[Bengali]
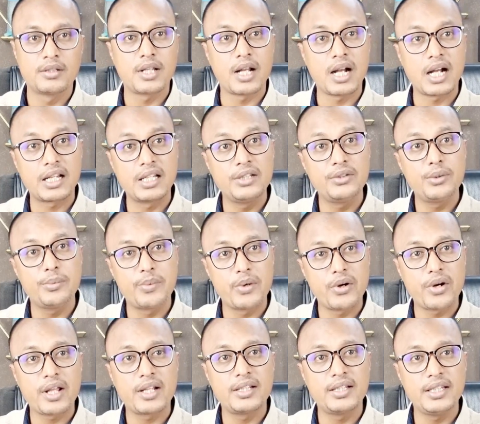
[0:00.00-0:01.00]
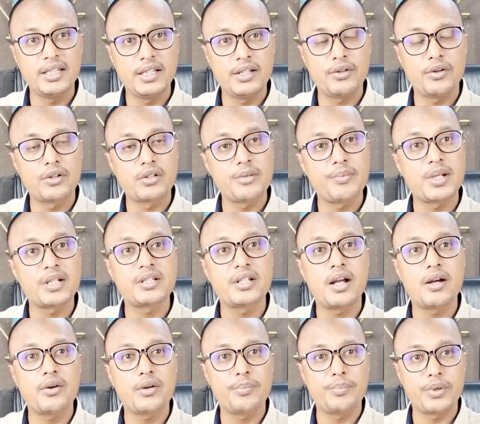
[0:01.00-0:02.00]
তারা কিন্তু বর্ডার দিয়ে অথবা
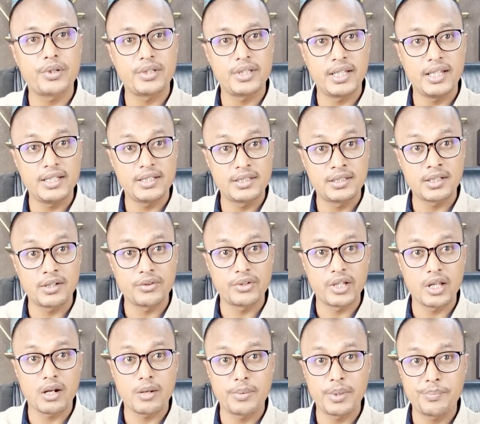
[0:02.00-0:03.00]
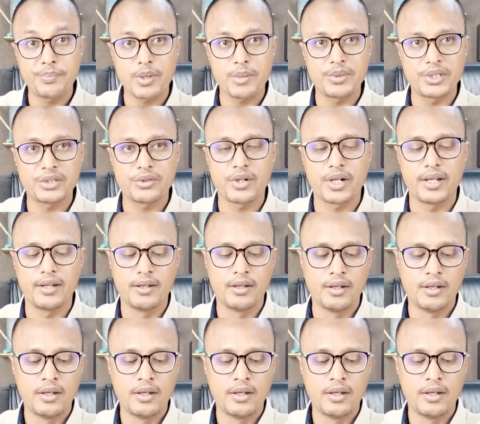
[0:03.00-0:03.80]
সাগর পথে সৌদি আরবে প্রবেশ করে